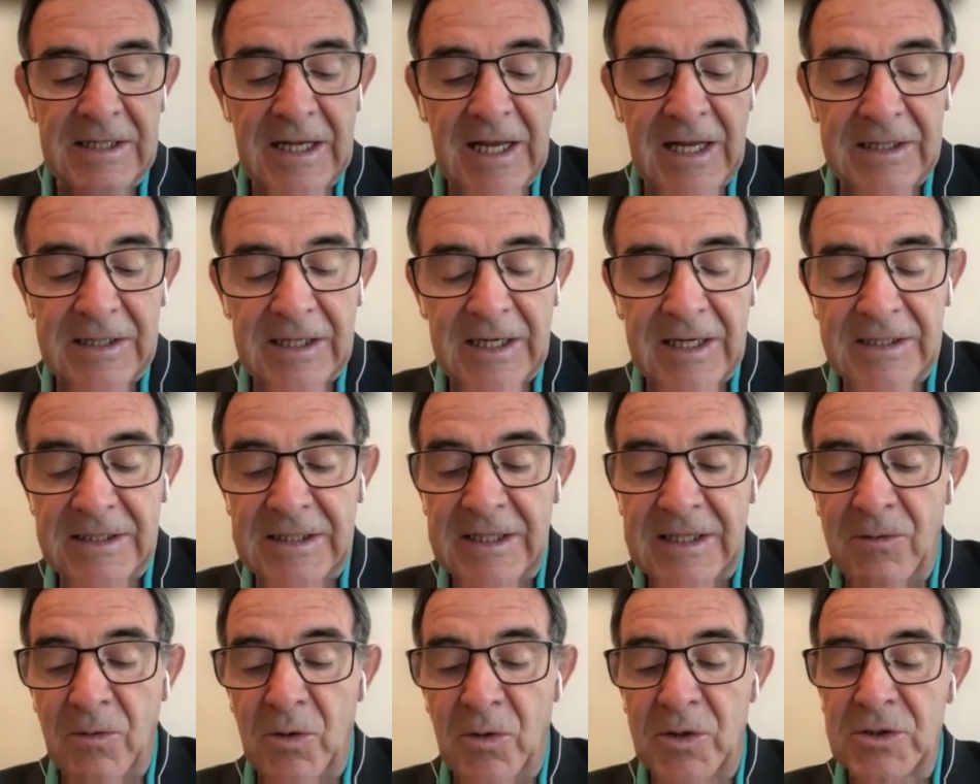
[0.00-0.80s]
de,
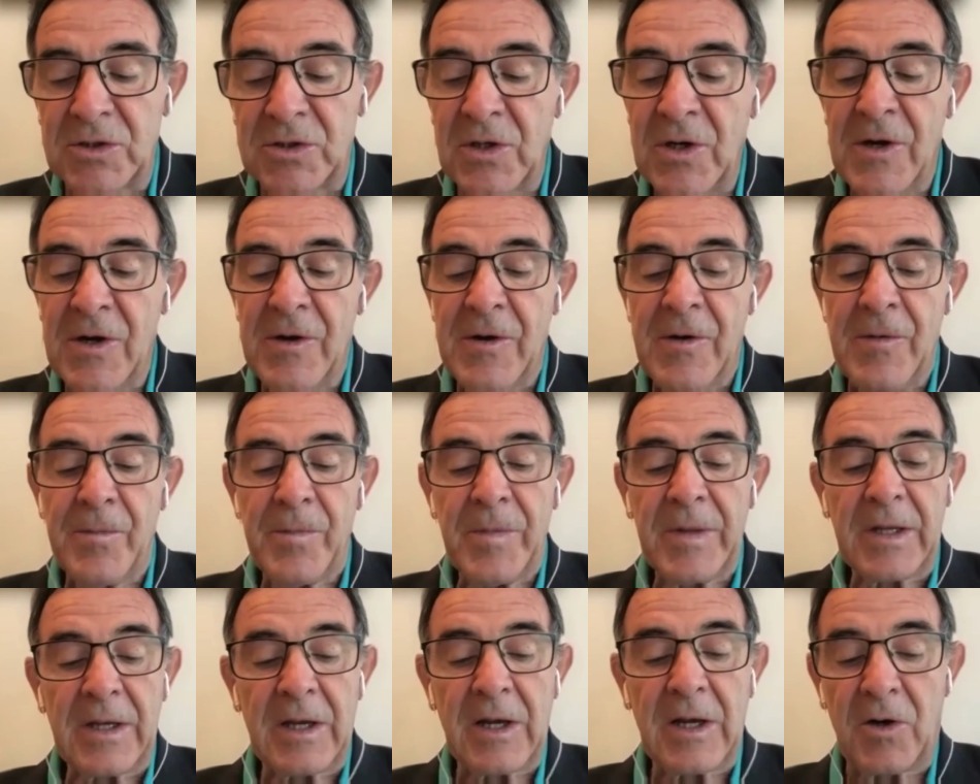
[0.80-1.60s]
atractivos
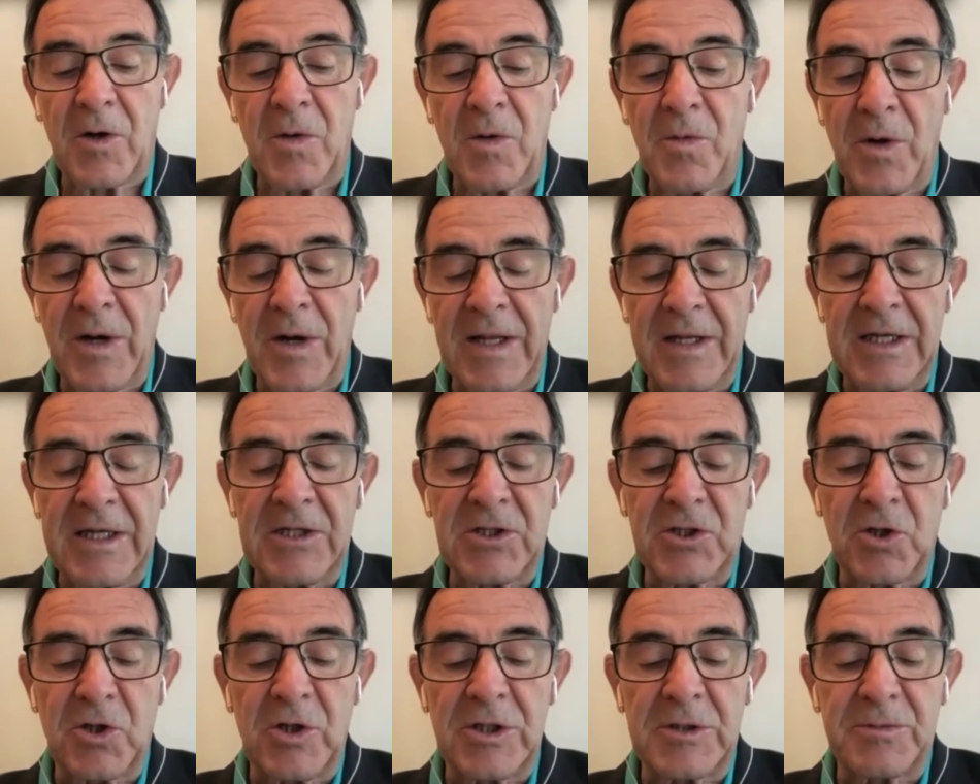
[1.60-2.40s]
que, como
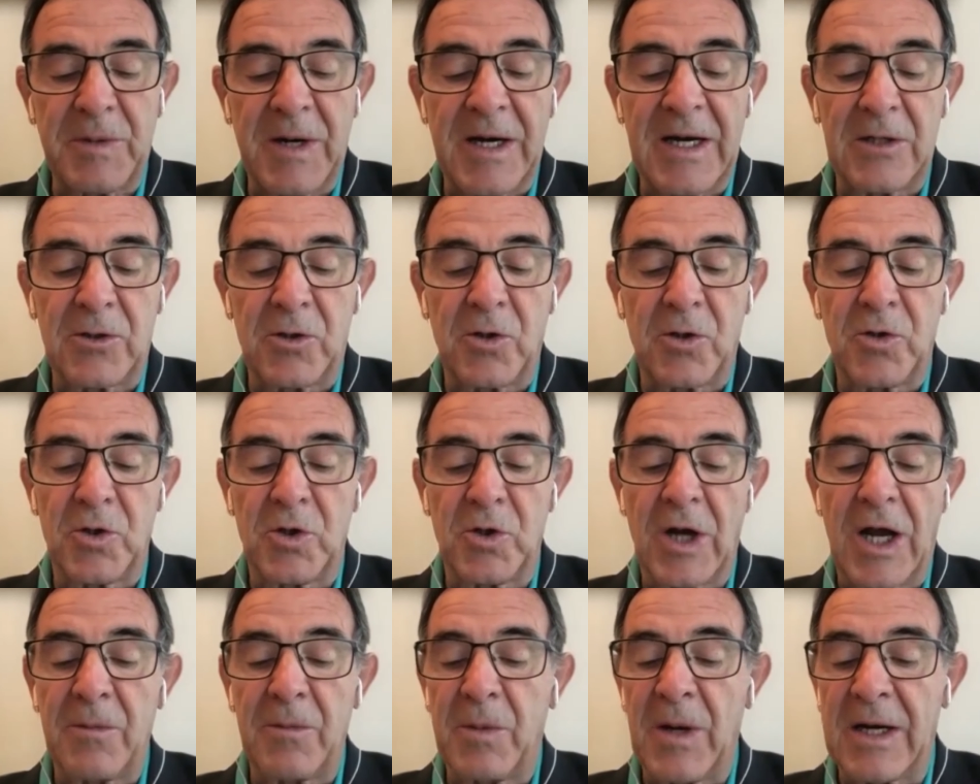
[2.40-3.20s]
he dicho, es para
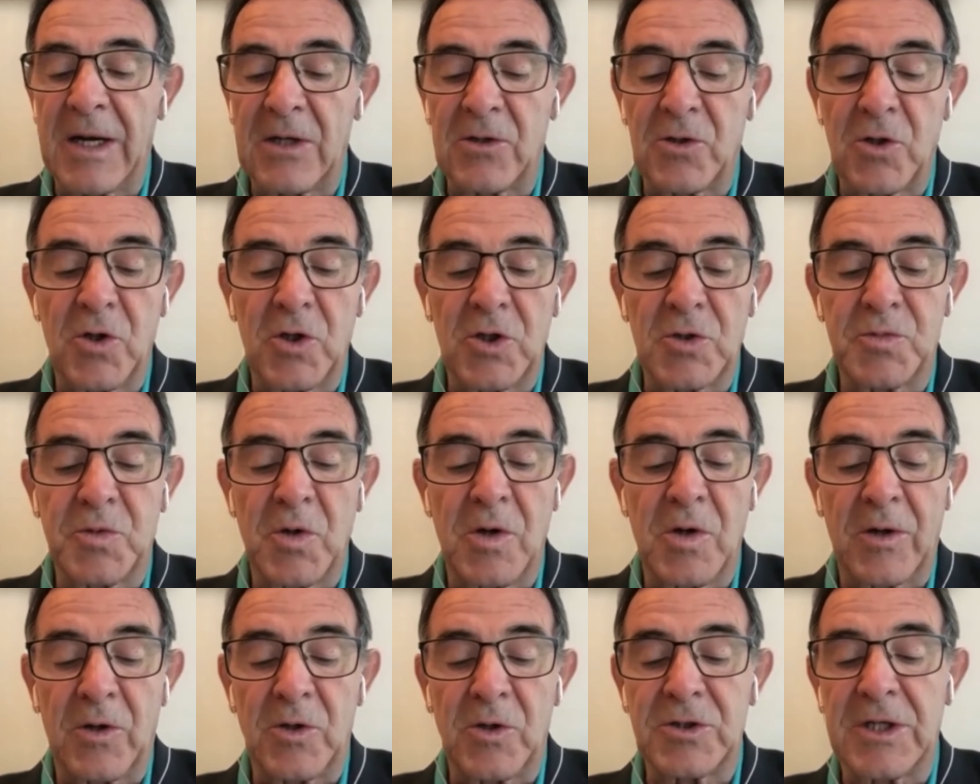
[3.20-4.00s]
todo, hay para todos
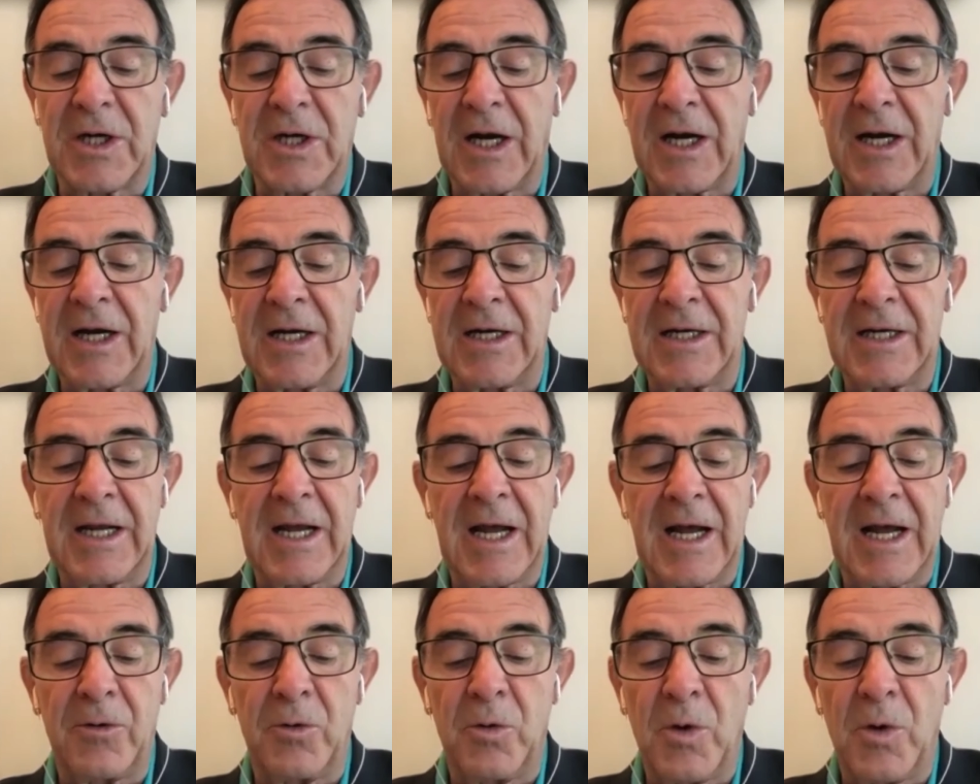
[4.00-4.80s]
los públicos.
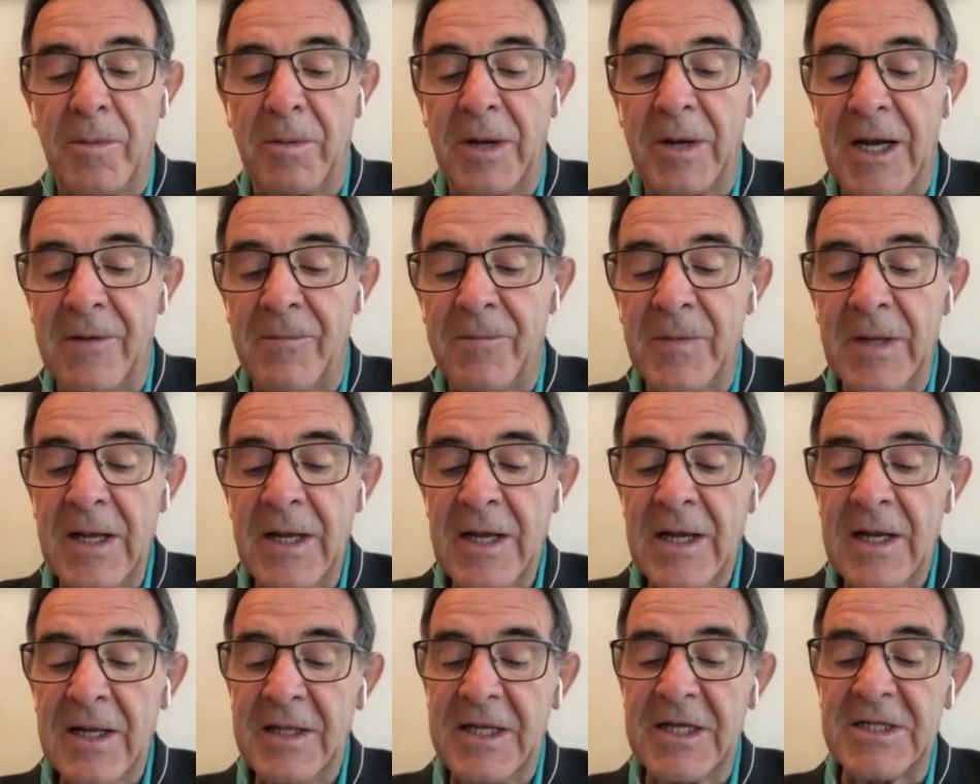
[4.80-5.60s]
El día
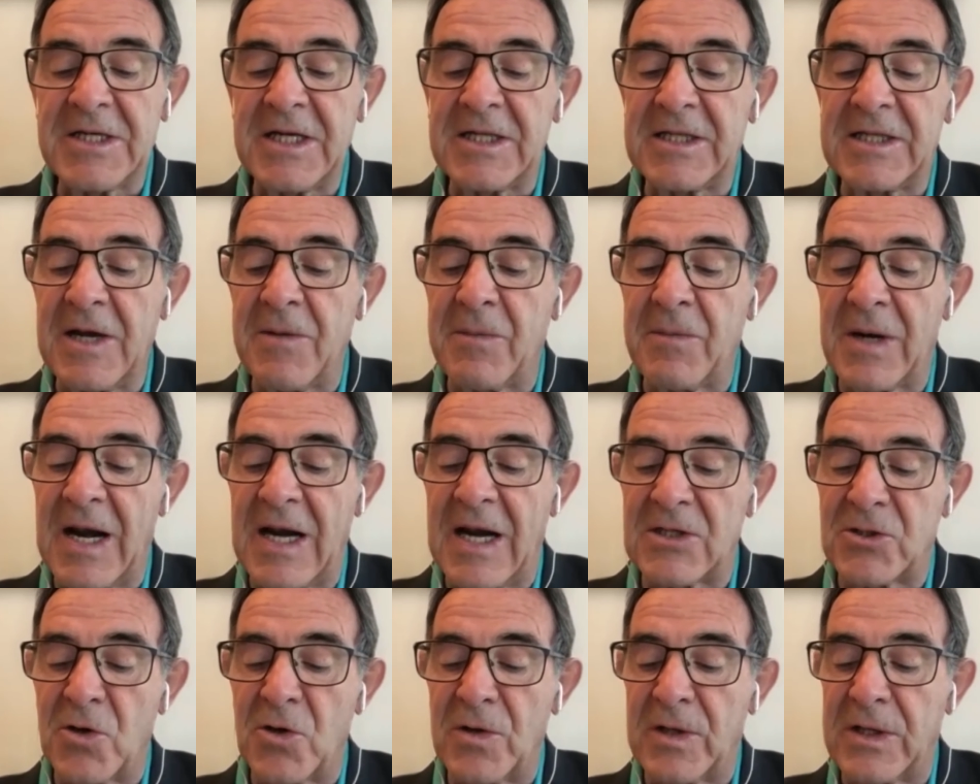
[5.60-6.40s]
9 de
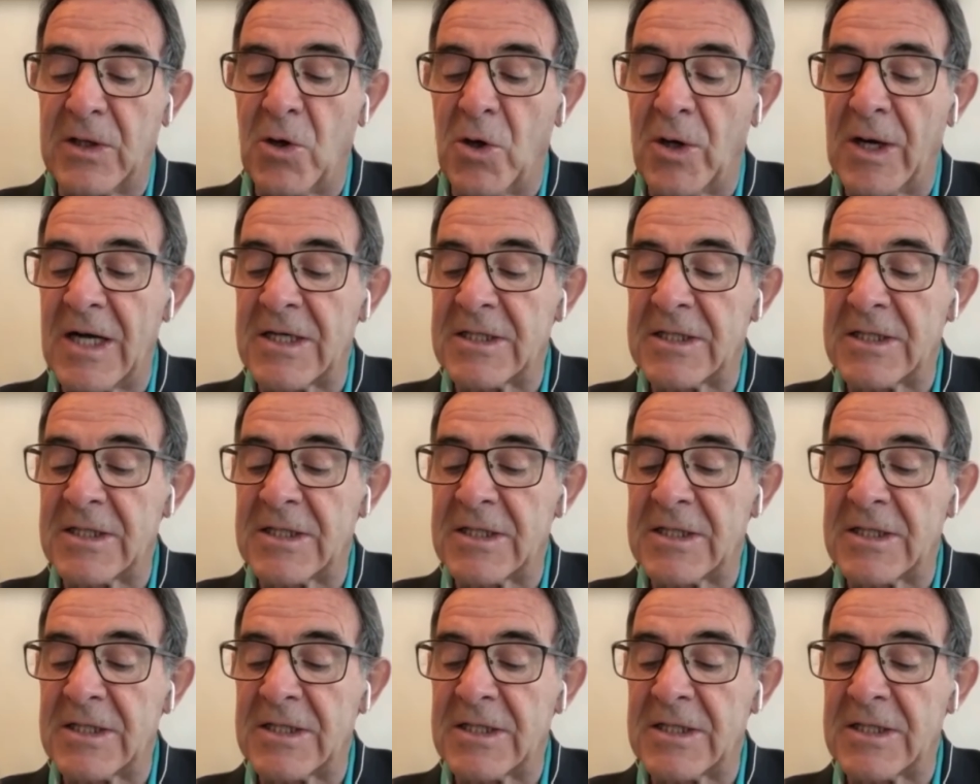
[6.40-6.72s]
septiembre a las 11